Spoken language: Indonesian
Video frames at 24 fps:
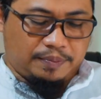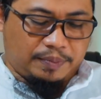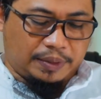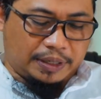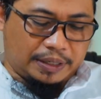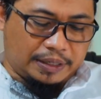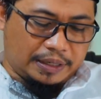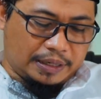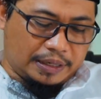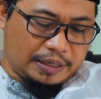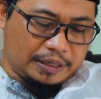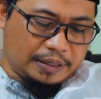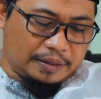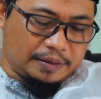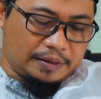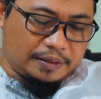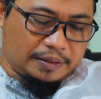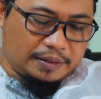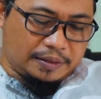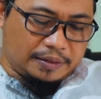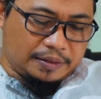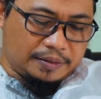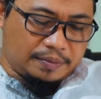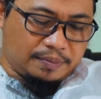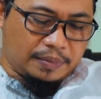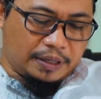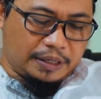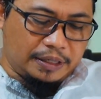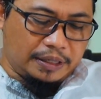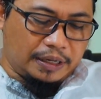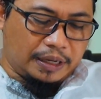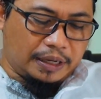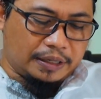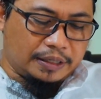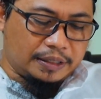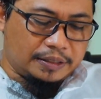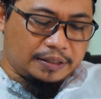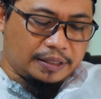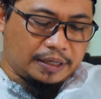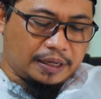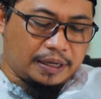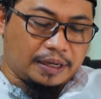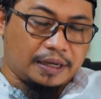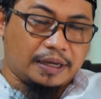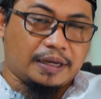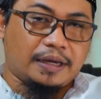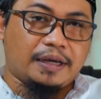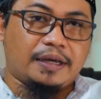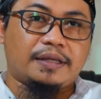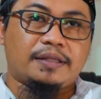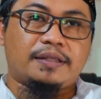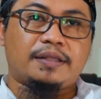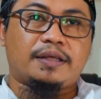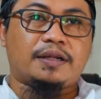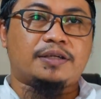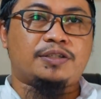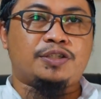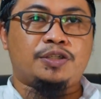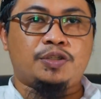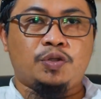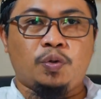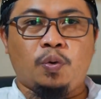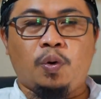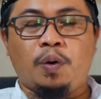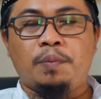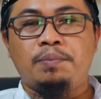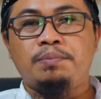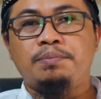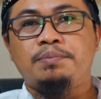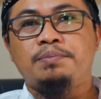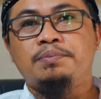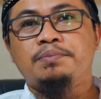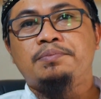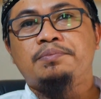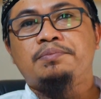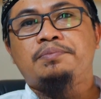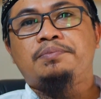Maka marilah kita tersenyum,